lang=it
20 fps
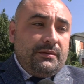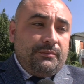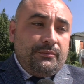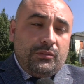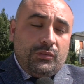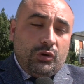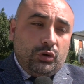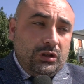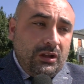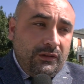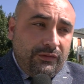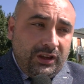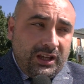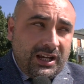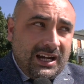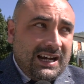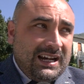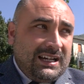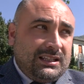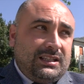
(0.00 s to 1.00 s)

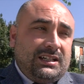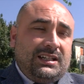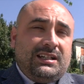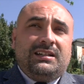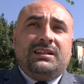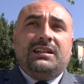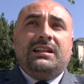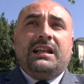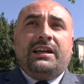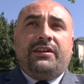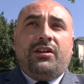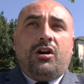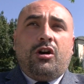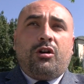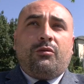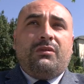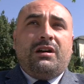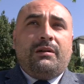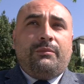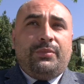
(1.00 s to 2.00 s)
modificata la
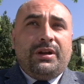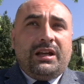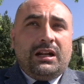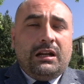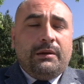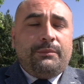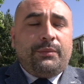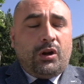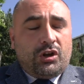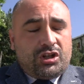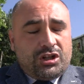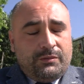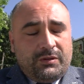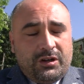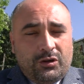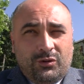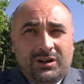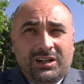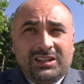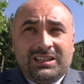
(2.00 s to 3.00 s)
norma per le
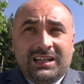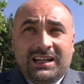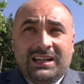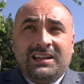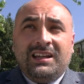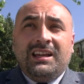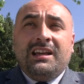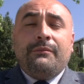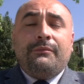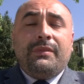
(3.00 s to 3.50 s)
prossime normalità,